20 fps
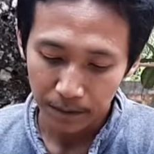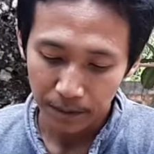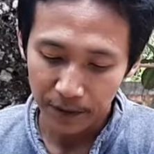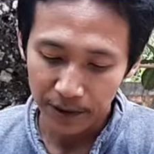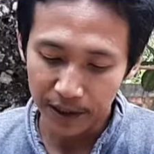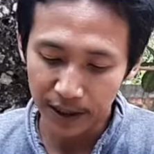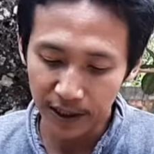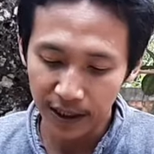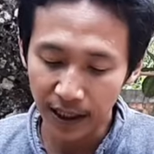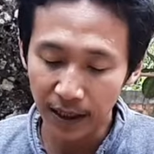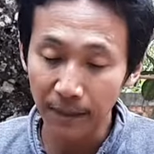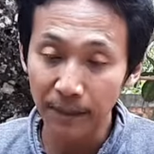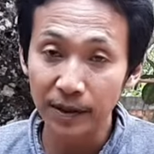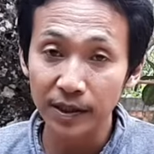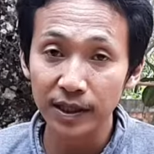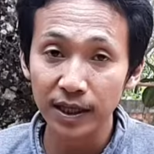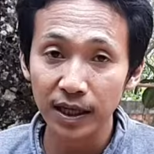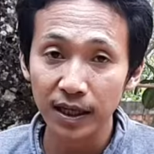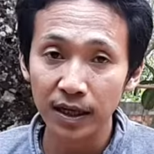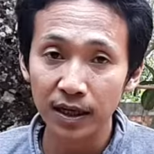pisirnya
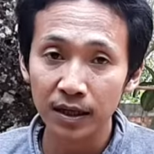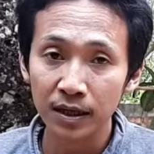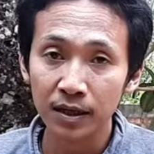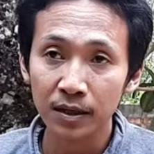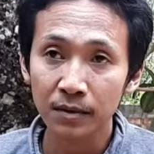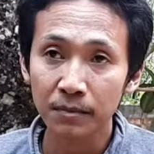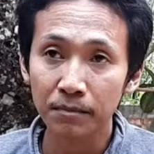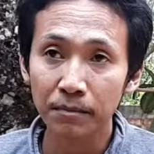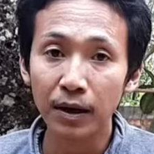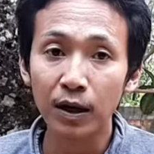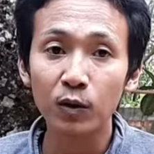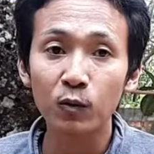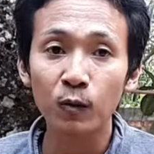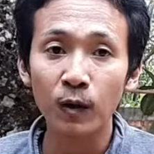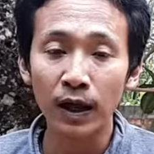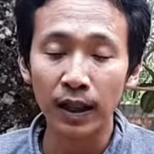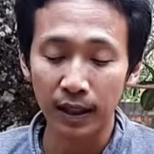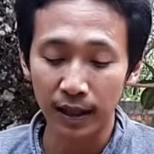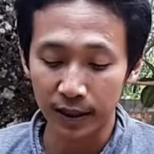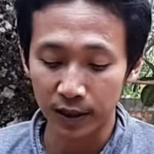pisir
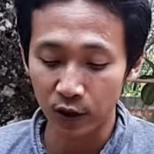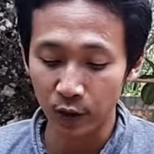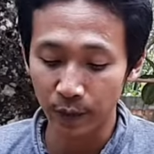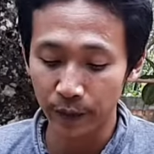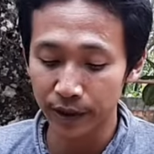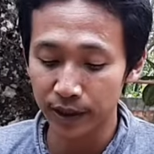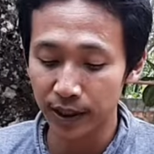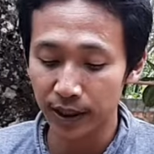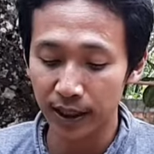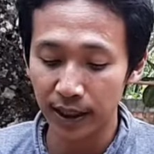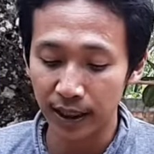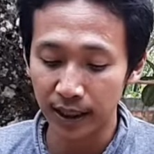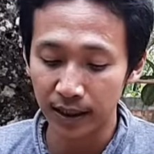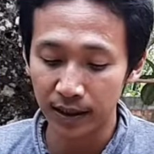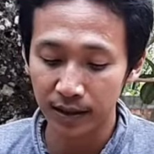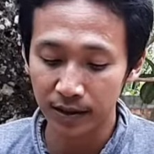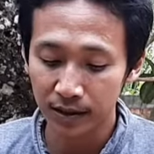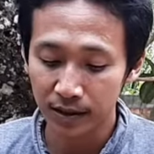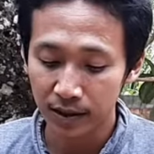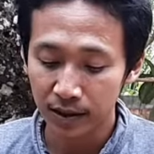manual atau pisir yang
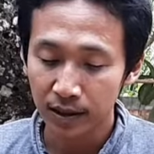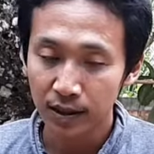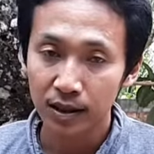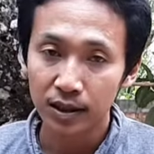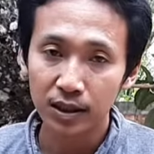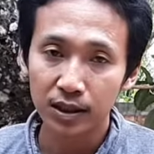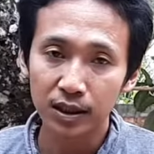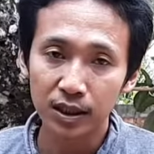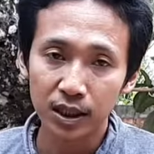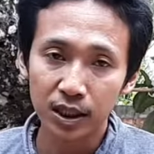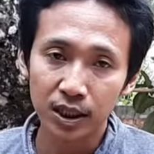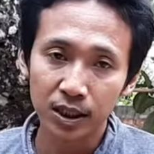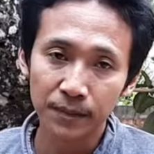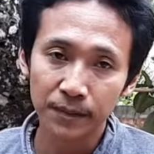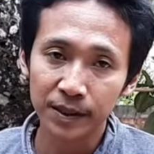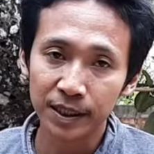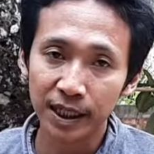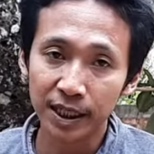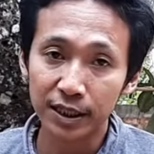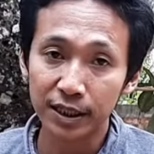e,
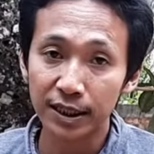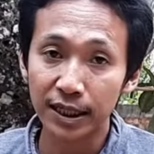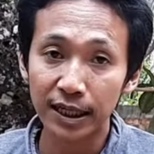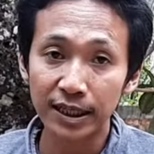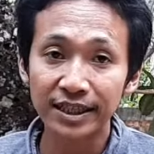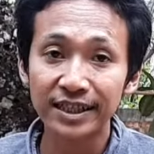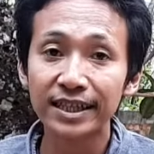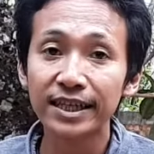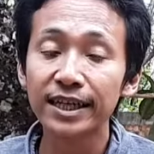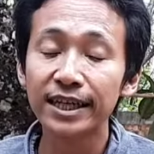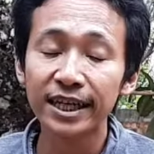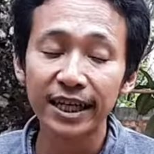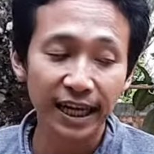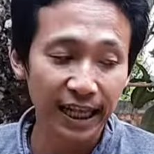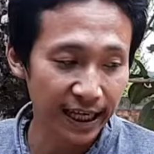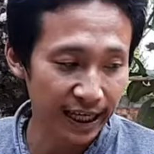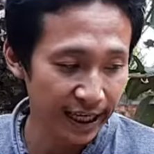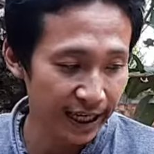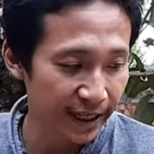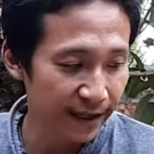bisa setel sendiri
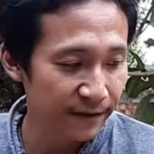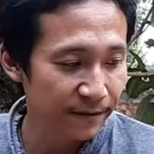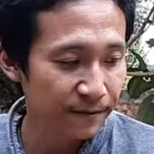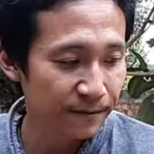lah ya